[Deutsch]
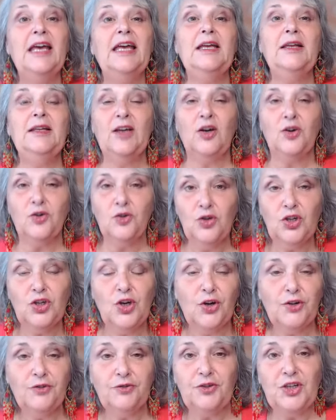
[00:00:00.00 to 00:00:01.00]
in der
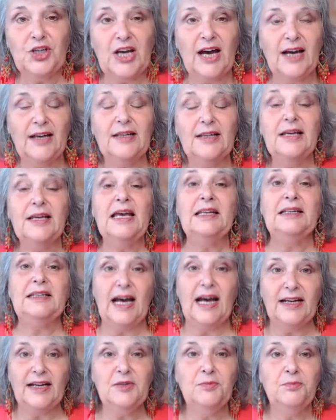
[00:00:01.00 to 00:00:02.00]
Rückläufigkeit
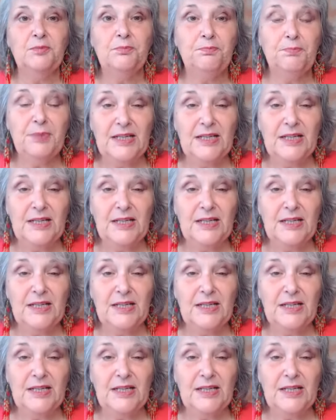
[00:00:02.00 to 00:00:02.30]
deinen